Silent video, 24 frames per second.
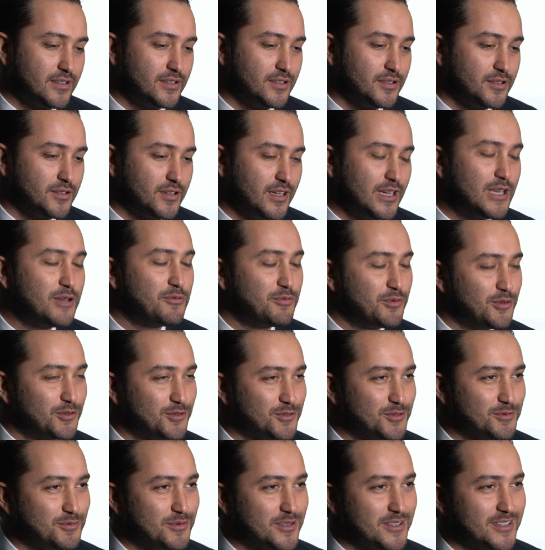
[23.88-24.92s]
e, elimi
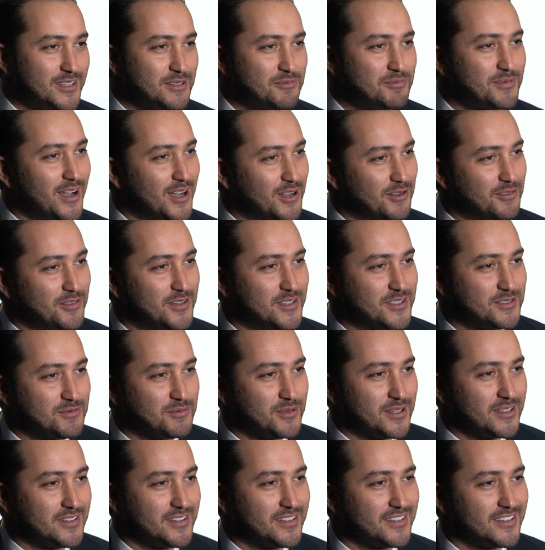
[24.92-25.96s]
yüzümü yıkayıp kahve
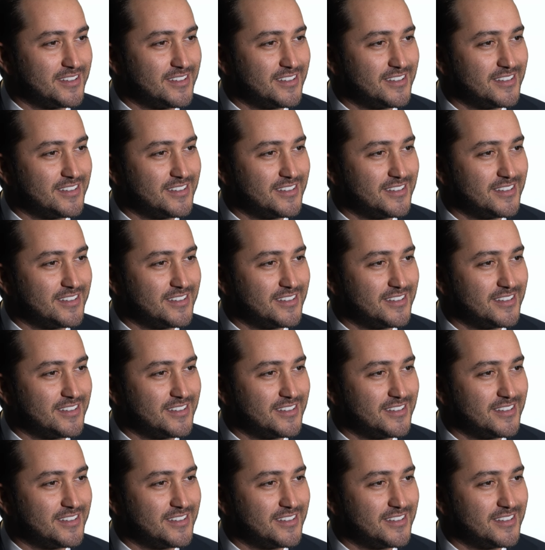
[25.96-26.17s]
içmektir.